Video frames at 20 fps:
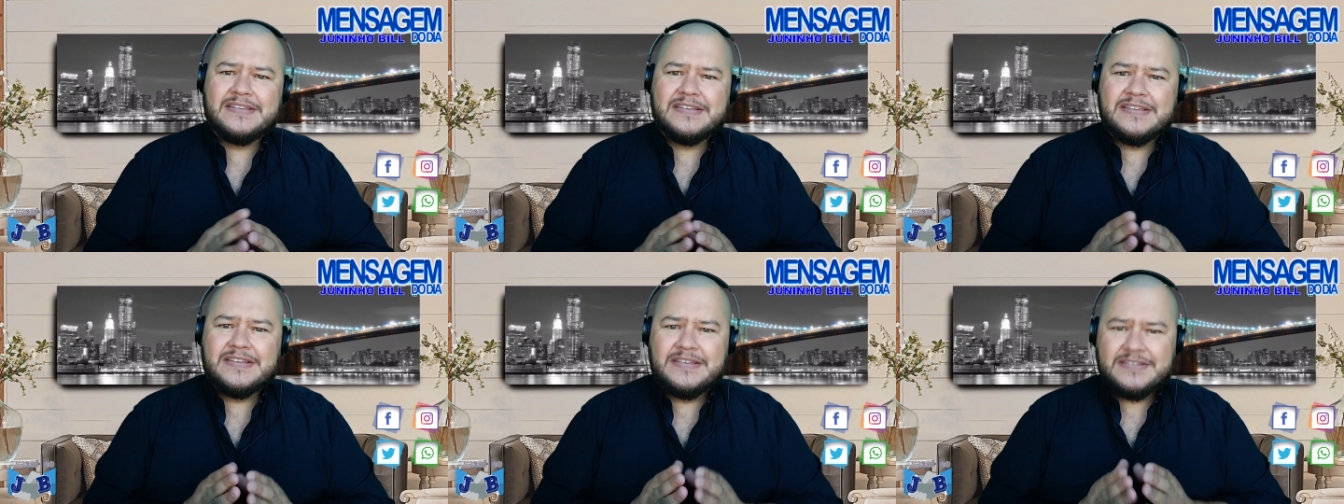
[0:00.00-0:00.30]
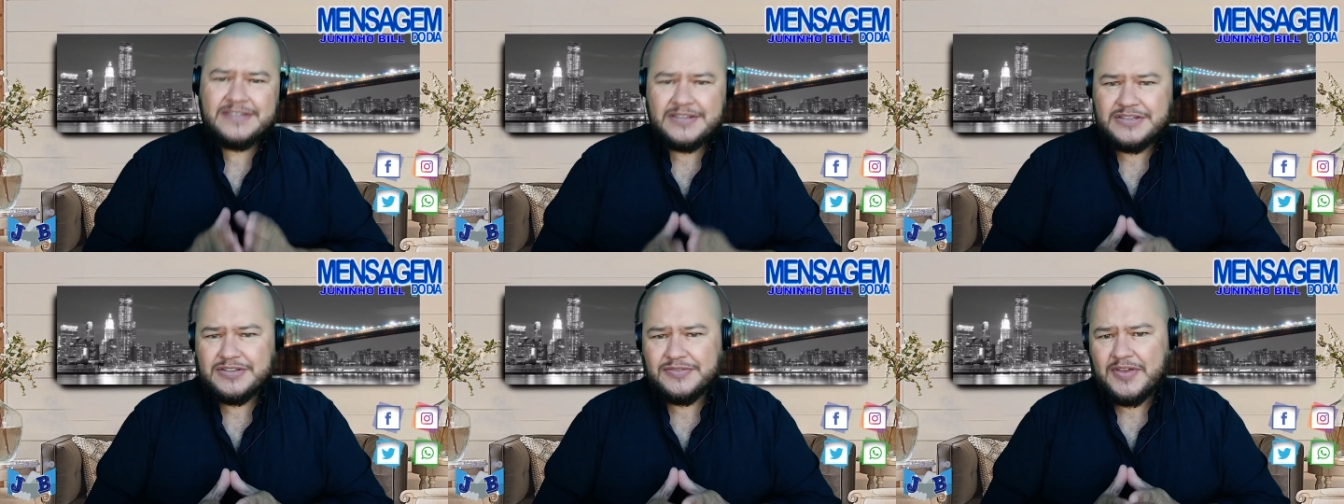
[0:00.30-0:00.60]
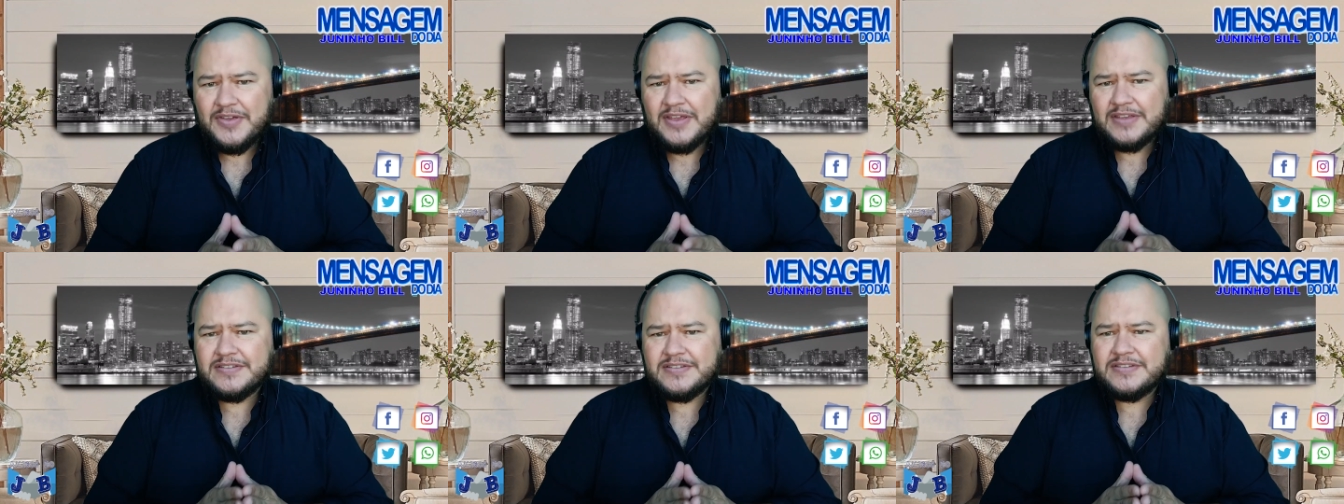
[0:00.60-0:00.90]
Se
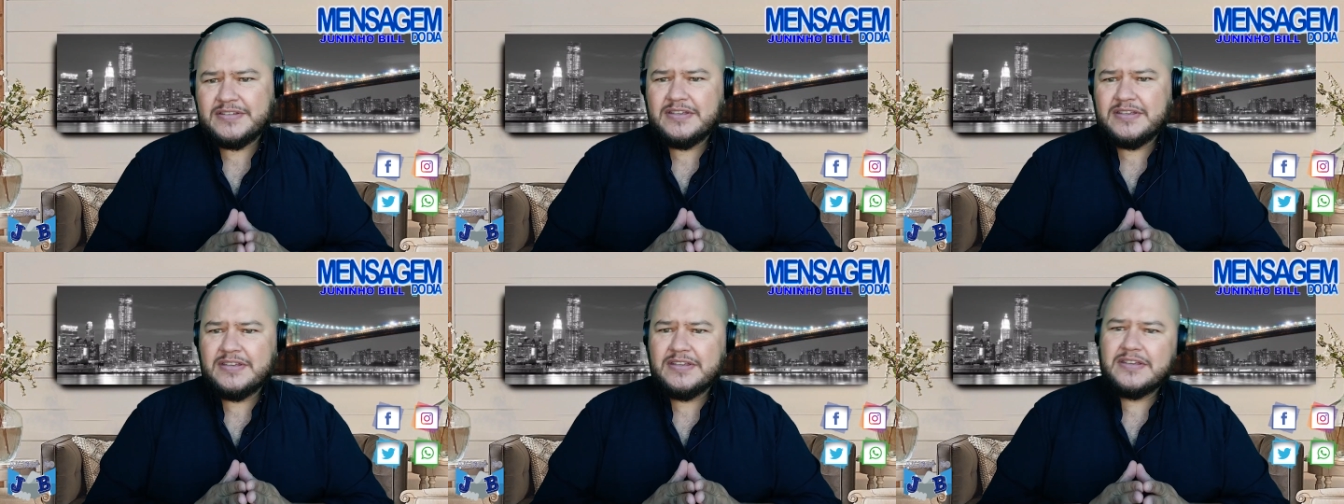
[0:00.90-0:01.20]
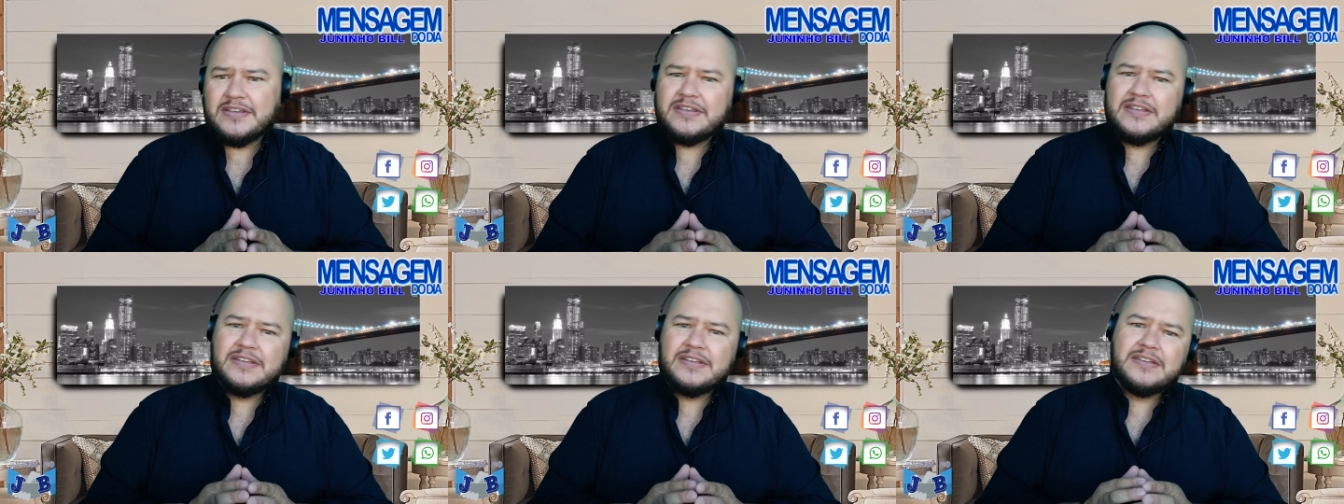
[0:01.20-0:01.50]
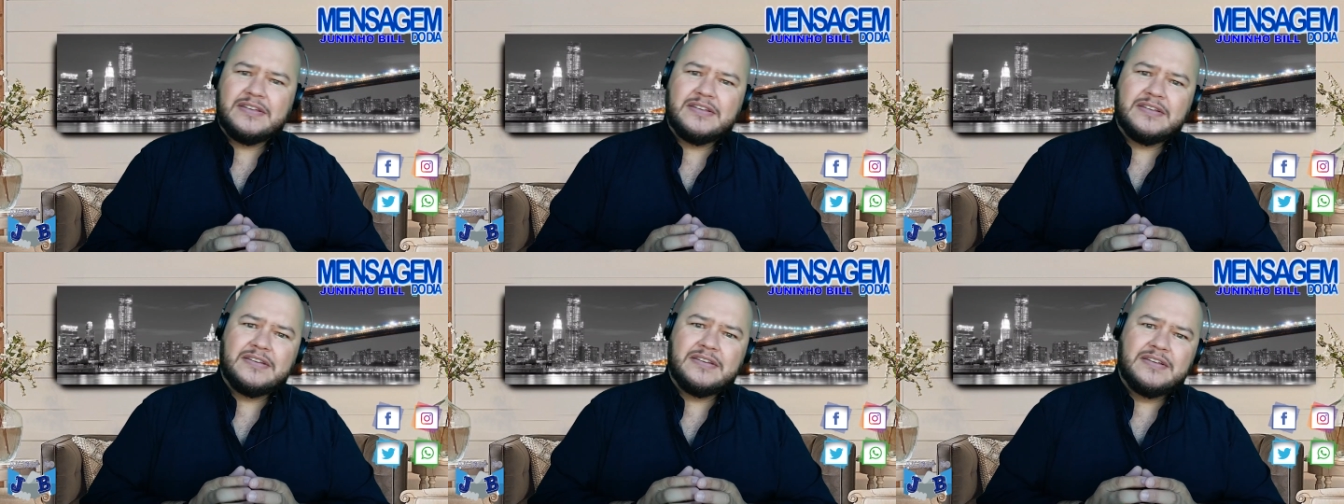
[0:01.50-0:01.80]
tivesse
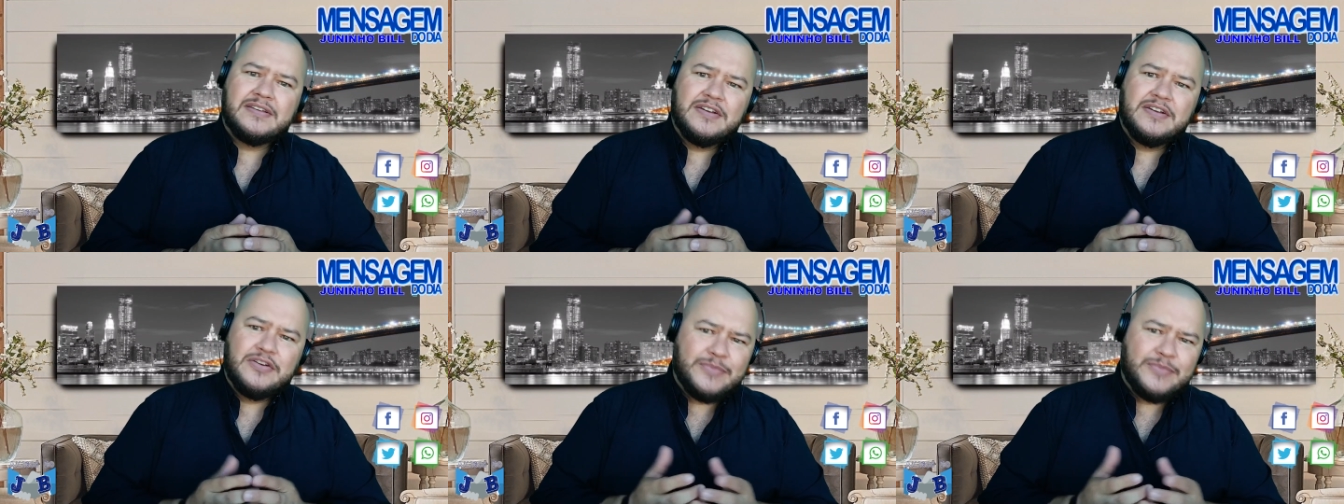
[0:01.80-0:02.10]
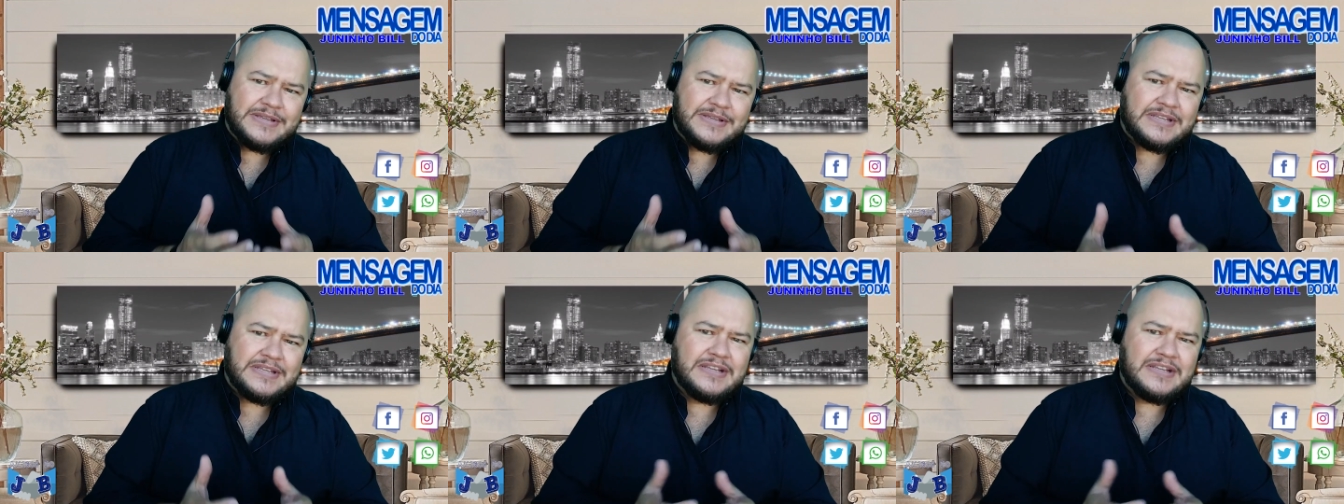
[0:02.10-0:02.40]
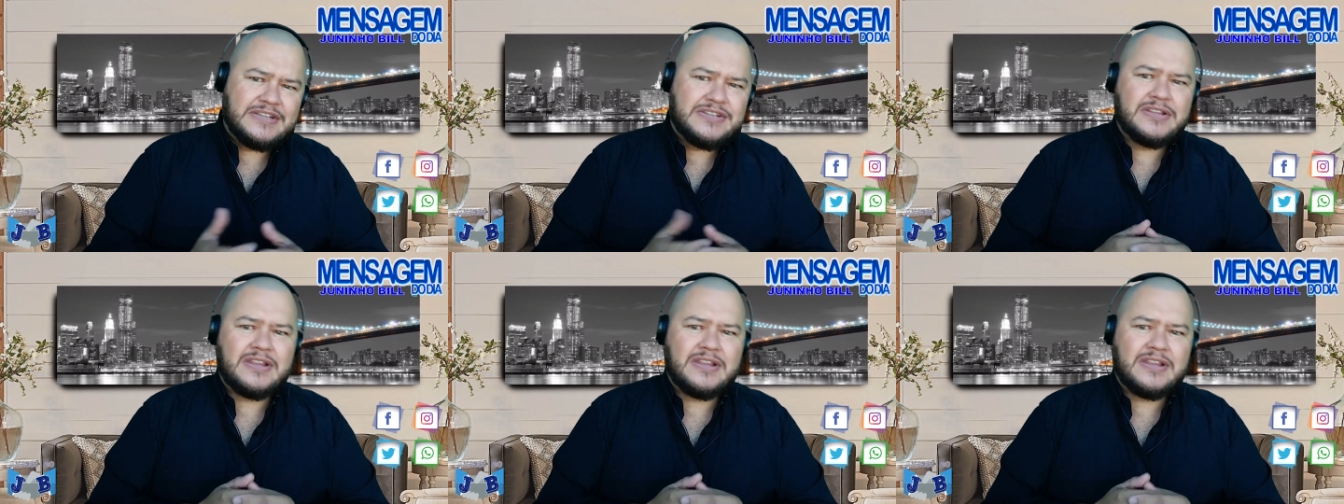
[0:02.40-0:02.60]
um excelente